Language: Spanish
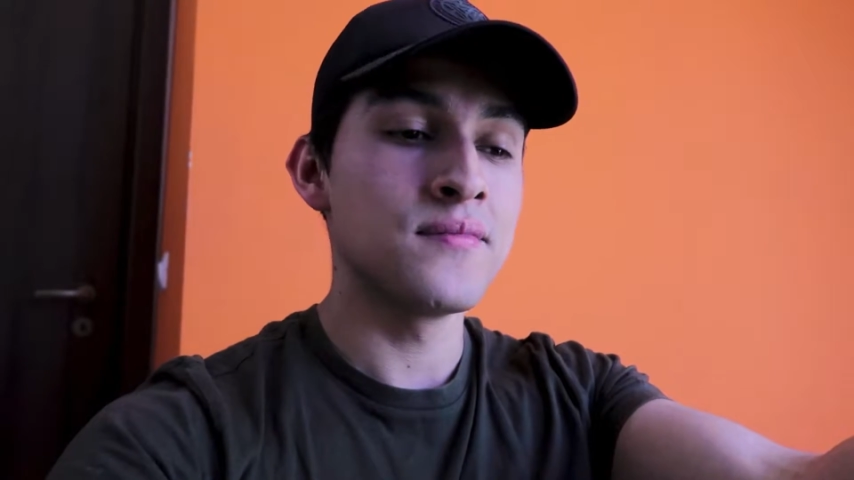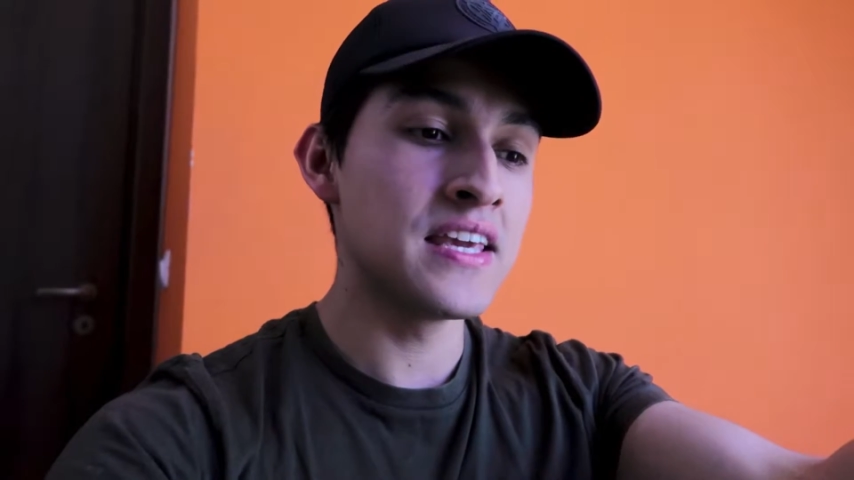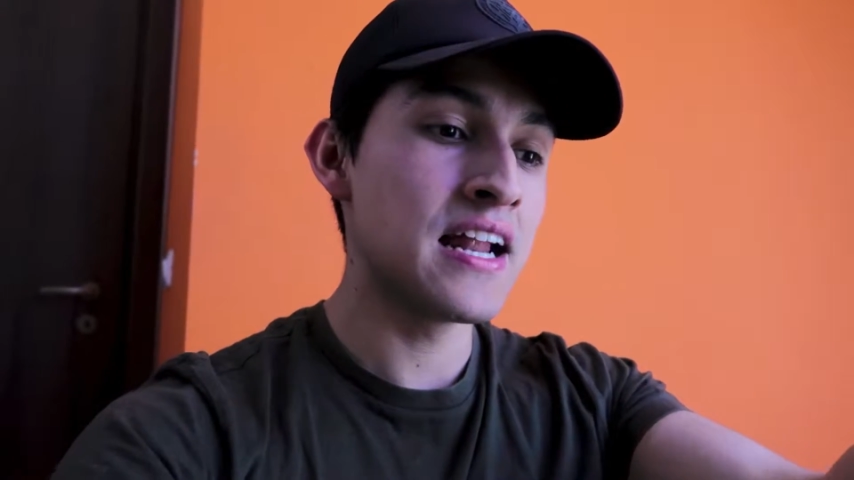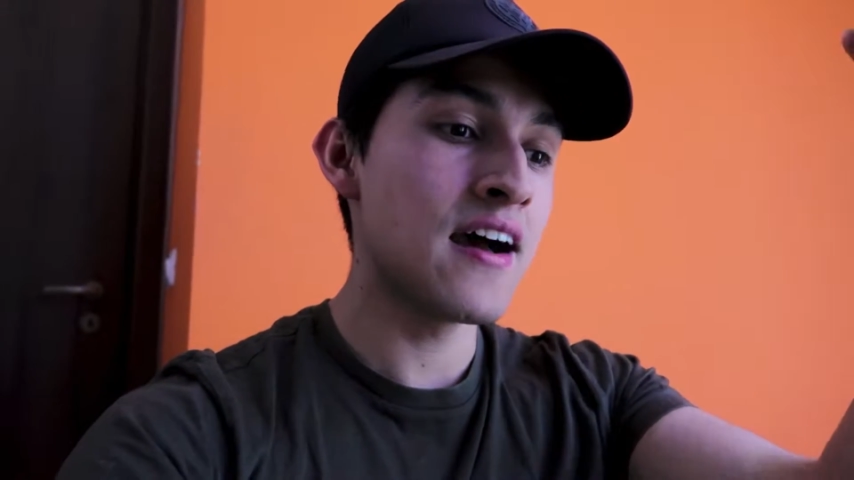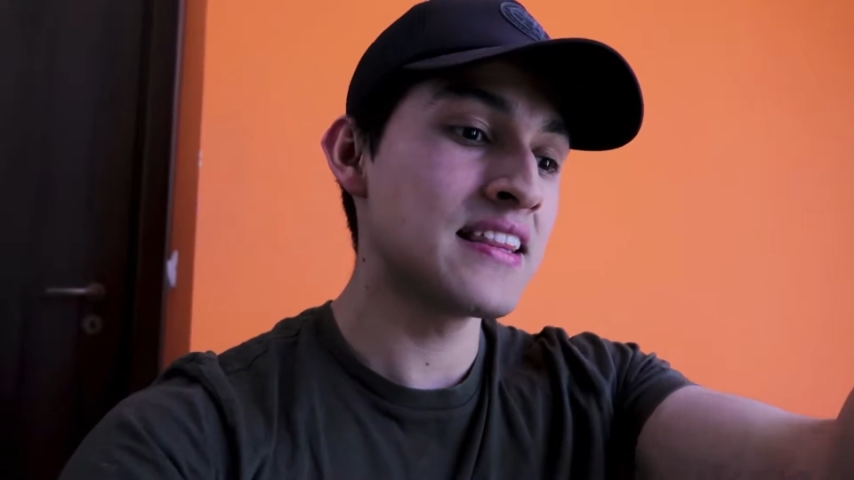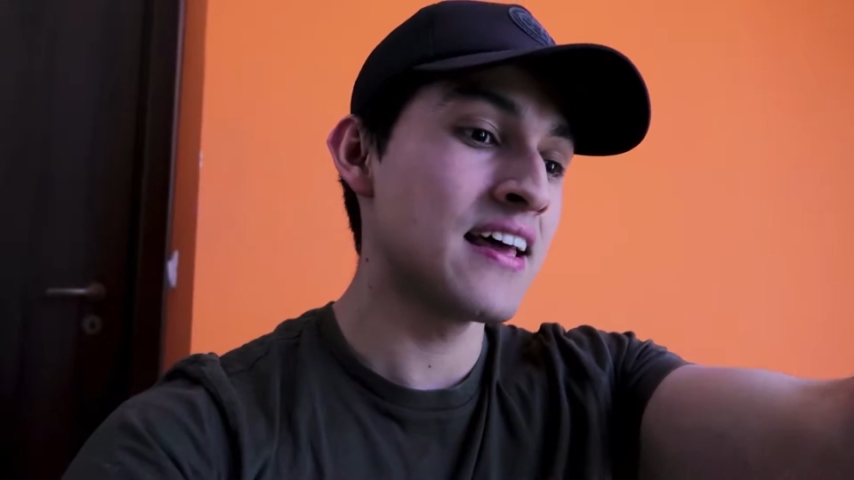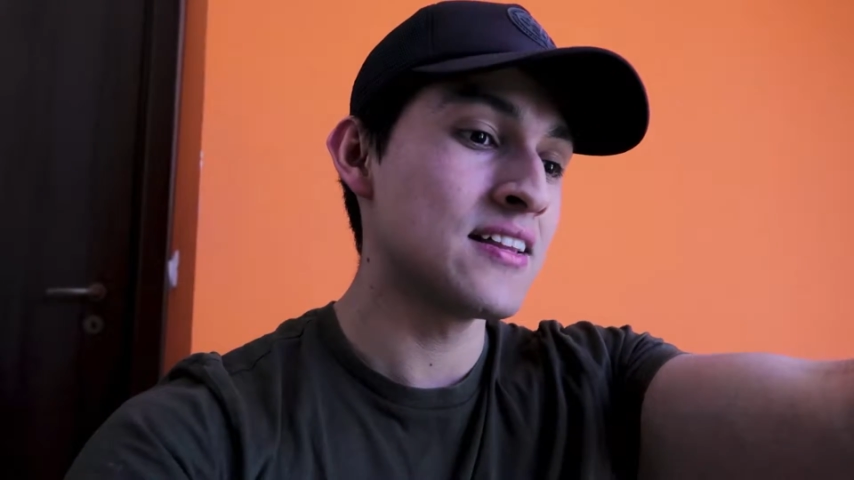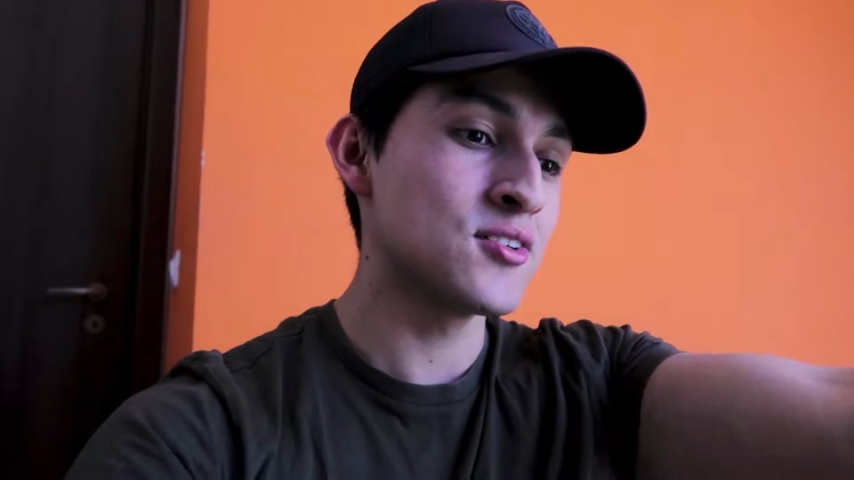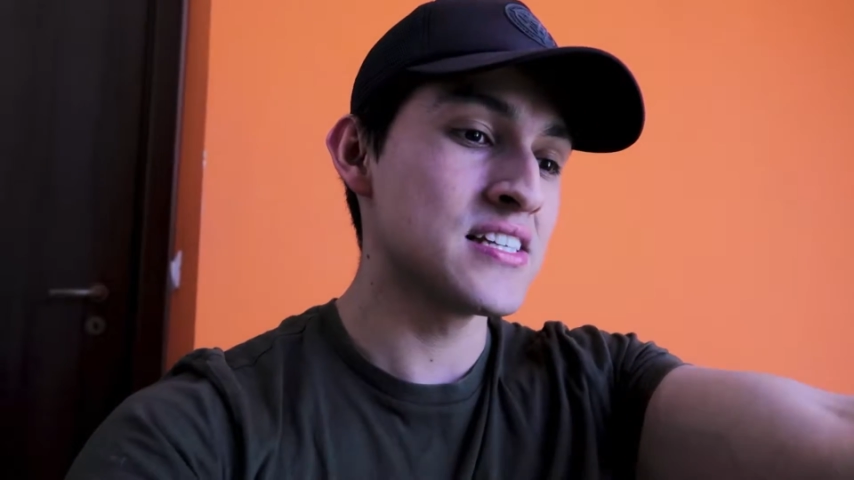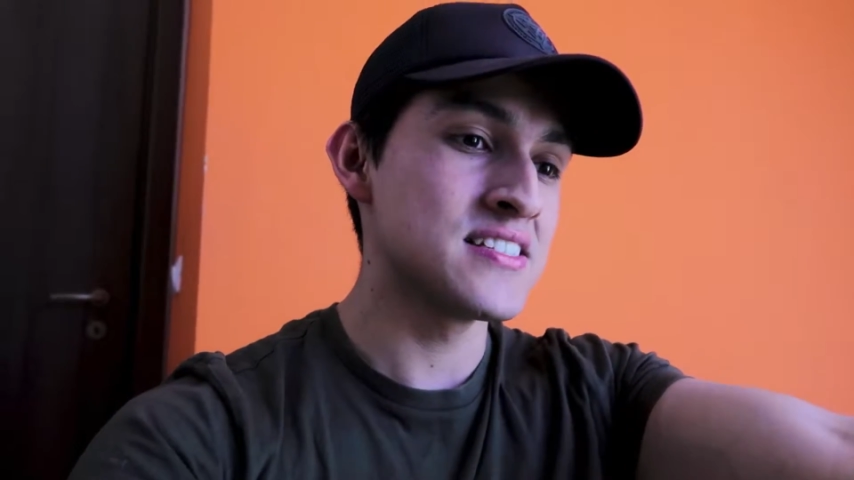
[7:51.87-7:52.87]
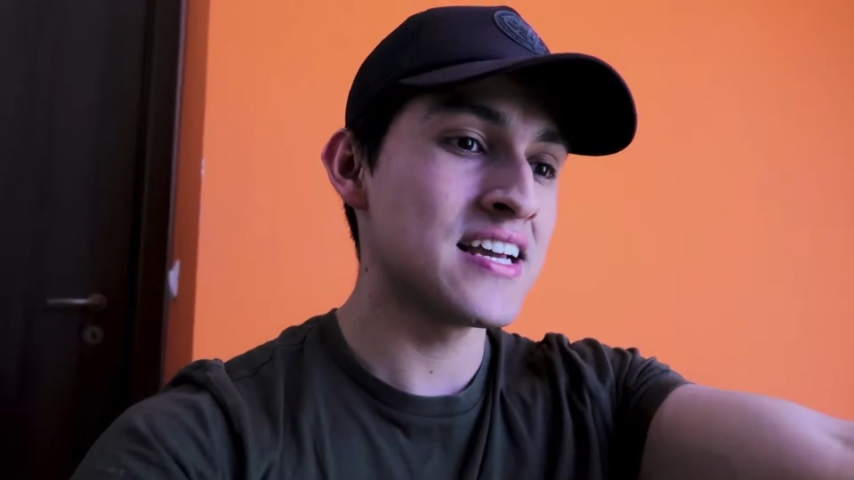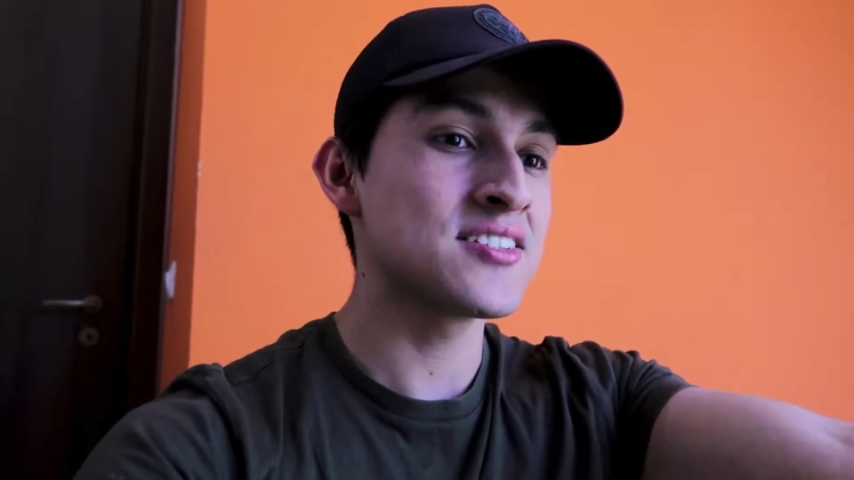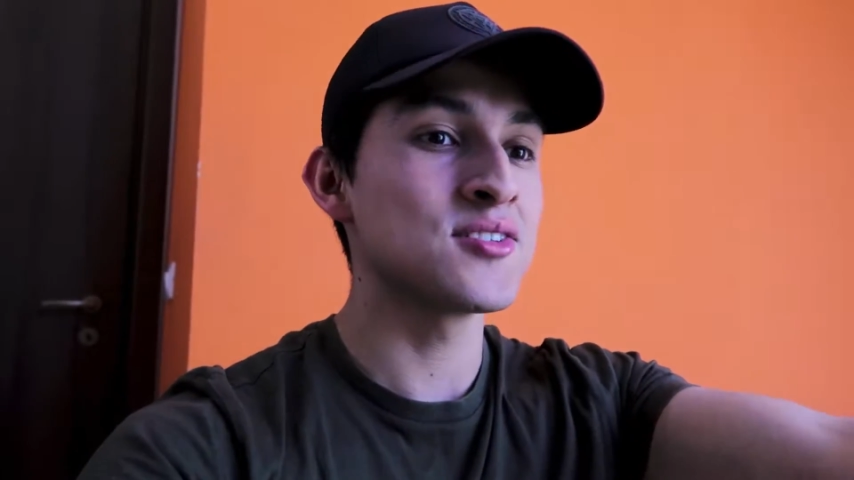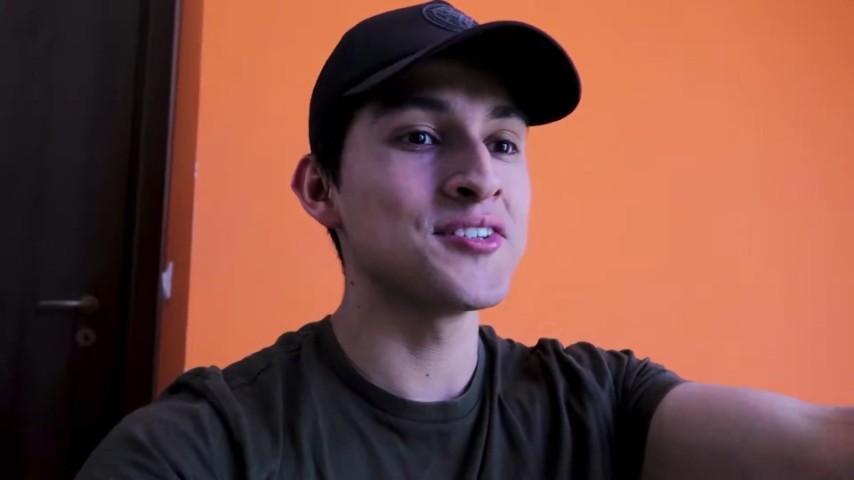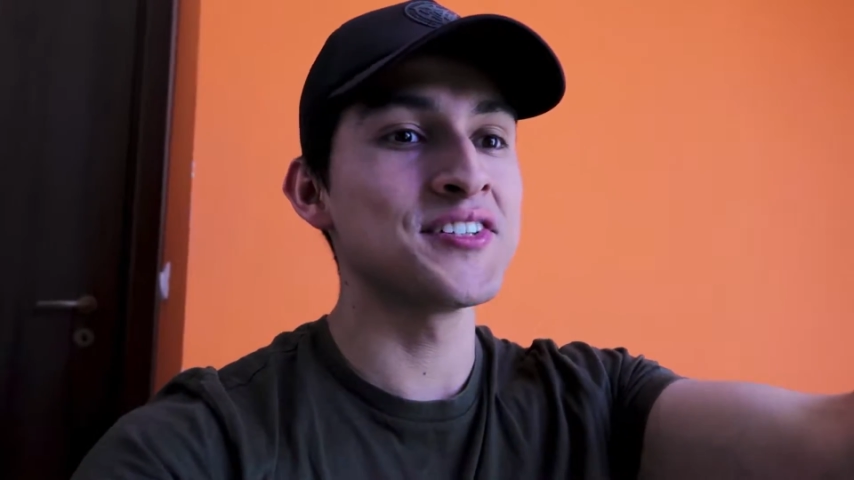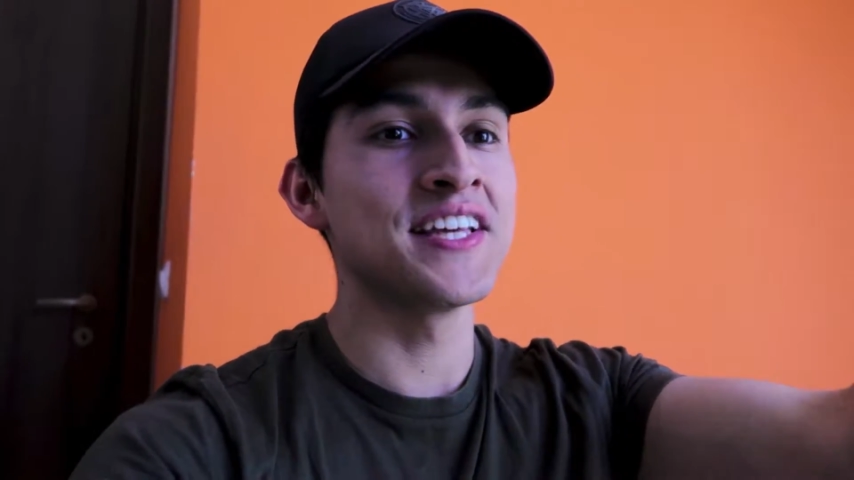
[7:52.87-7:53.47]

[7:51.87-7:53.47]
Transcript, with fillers: ir a teatros de sexo,